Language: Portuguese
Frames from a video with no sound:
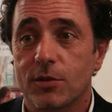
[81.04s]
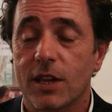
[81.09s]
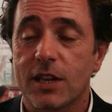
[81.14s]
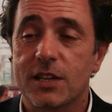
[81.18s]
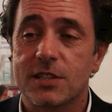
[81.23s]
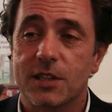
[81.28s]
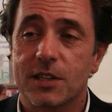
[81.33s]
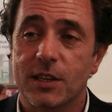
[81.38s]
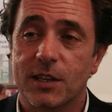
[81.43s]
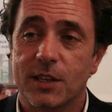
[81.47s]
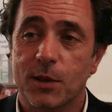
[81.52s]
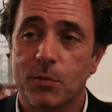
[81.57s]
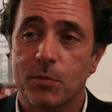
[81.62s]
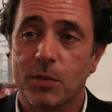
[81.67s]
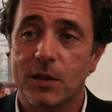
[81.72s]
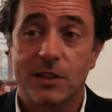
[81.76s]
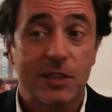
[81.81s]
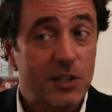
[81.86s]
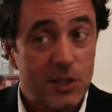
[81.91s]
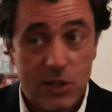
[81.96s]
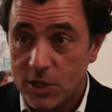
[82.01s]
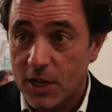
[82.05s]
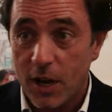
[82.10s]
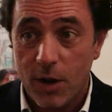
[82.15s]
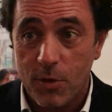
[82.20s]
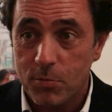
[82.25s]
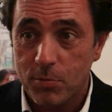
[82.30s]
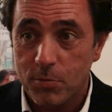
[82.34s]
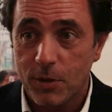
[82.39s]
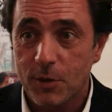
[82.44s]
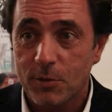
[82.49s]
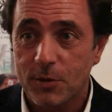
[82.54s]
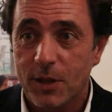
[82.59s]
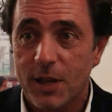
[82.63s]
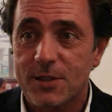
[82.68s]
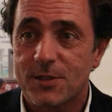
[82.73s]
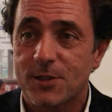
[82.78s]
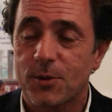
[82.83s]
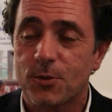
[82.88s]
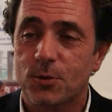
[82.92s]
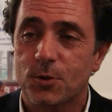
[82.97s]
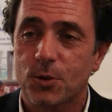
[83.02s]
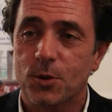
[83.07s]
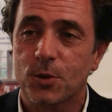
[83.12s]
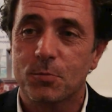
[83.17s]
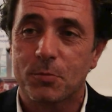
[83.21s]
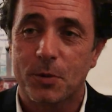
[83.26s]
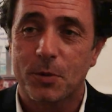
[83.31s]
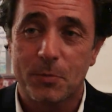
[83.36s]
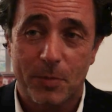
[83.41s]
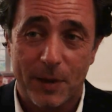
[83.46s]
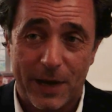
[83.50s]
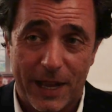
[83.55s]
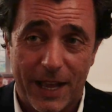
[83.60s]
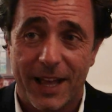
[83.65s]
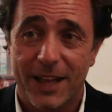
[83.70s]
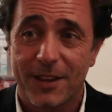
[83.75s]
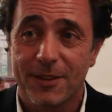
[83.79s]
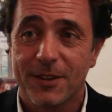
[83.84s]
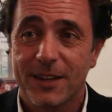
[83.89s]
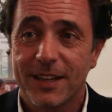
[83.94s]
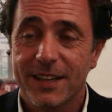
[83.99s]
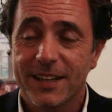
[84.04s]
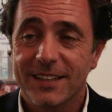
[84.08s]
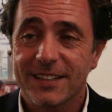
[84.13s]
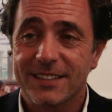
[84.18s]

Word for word: desta equipa, ter já o plano de ação todo preparado,